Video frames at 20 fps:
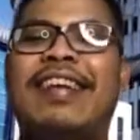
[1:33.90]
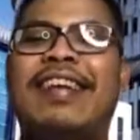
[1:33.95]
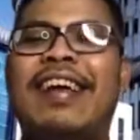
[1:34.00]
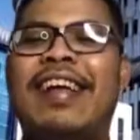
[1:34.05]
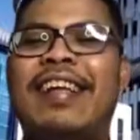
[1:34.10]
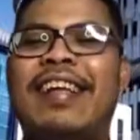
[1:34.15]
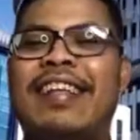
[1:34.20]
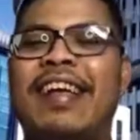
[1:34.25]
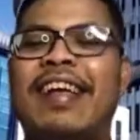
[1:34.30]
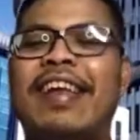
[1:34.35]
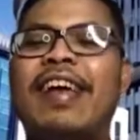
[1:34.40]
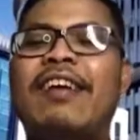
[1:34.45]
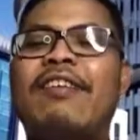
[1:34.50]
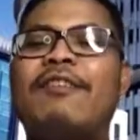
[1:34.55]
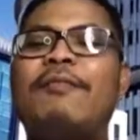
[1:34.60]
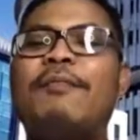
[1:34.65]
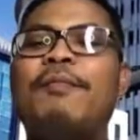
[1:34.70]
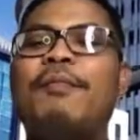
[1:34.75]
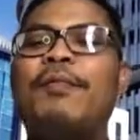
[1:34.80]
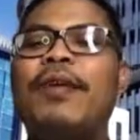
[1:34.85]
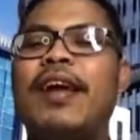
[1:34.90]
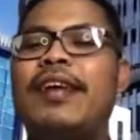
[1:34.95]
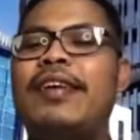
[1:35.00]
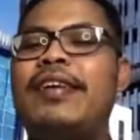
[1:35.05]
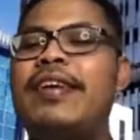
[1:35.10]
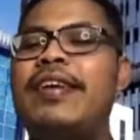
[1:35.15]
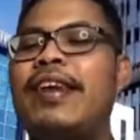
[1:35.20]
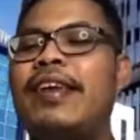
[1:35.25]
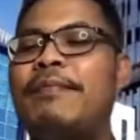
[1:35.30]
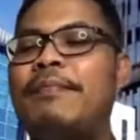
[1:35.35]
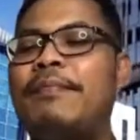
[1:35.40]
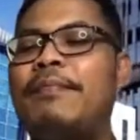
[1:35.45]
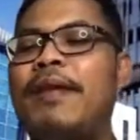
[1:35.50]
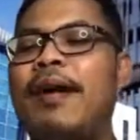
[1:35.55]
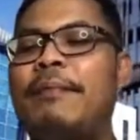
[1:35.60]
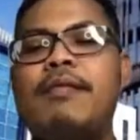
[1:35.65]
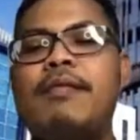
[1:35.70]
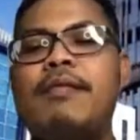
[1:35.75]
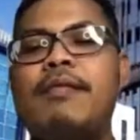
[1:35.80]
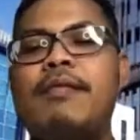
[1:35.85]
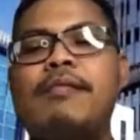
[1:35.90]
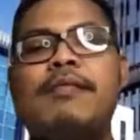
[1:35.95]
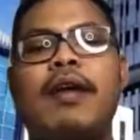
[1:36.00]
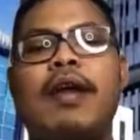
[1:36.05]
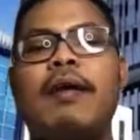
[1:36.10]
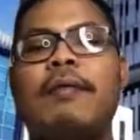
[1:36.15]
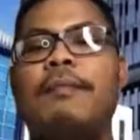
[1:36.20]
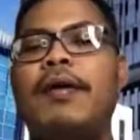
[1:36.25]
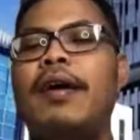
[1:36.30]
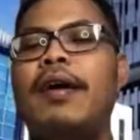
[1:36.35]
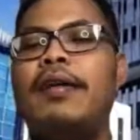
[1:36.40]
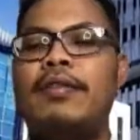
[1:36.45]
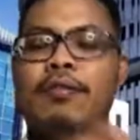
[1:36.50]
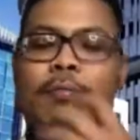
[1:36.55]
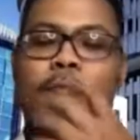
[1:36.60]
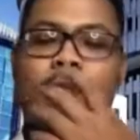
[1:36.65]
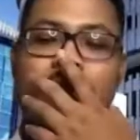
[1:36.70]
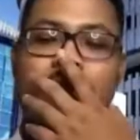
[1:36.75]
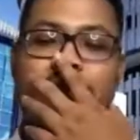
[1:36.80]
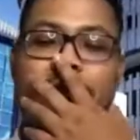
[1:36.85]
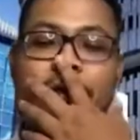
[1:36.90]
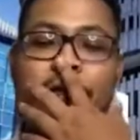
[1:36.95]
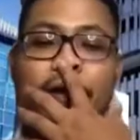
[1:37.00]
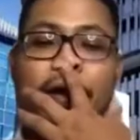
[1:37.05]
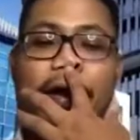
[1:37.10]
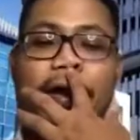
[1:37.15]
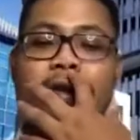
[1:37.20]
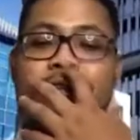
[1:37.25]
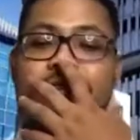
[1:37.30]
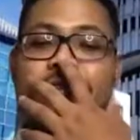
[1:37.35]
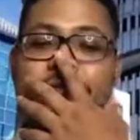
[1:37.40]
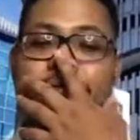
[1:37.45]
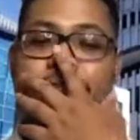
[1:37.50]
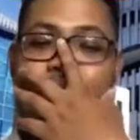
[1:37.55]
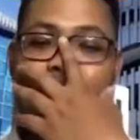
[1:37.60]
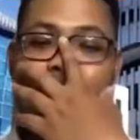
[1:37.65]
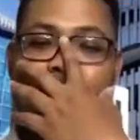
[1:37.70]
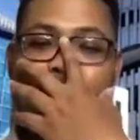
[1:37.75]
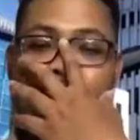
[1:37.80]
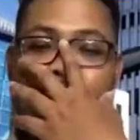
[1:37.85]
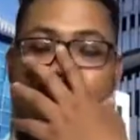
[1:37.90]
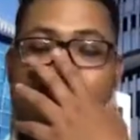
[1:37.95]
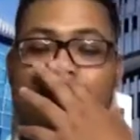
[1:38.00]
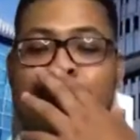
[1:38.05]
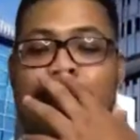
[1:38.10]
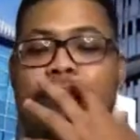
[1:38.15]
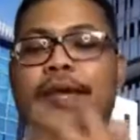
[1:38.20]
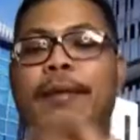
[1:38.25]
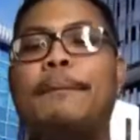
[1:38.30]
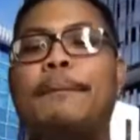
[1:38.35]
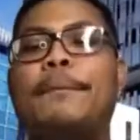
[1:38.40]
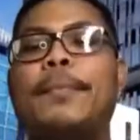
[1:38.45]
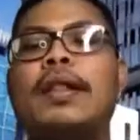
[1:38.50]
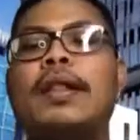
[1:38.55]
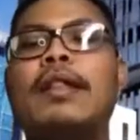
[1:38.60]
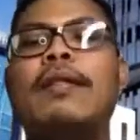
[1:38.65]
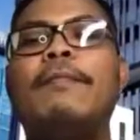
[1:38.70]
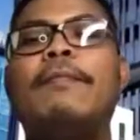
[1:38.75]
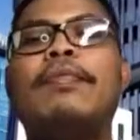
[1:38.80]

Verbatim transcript: jadi ya kumpulan dari apa beberapa atau banyak organisme dalam satu sampel.